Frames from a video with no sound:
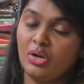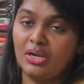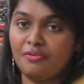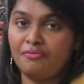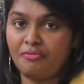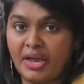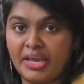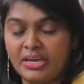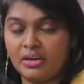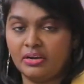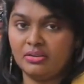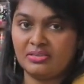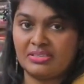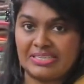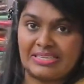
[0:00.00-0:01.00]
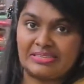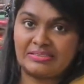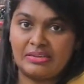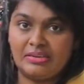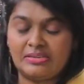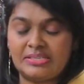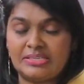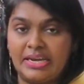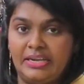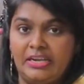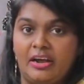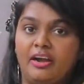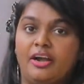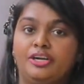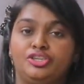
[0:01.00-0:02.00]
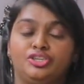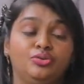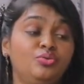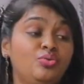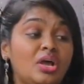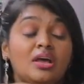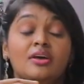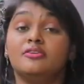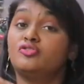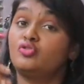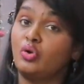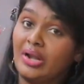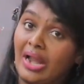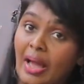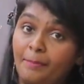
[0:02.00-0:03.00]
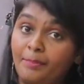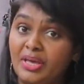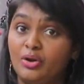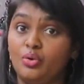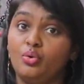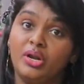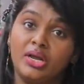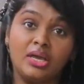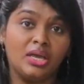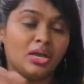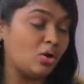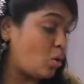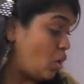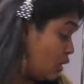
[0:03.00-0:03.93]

உங்களுக்கு ஃபைவ் கலர்ஸ் சிக்ஸ் கலர்ஸ் செட்டாக கிடச்சிடும் ஸோ ரேப்பியரும் இருக்குது இங்கே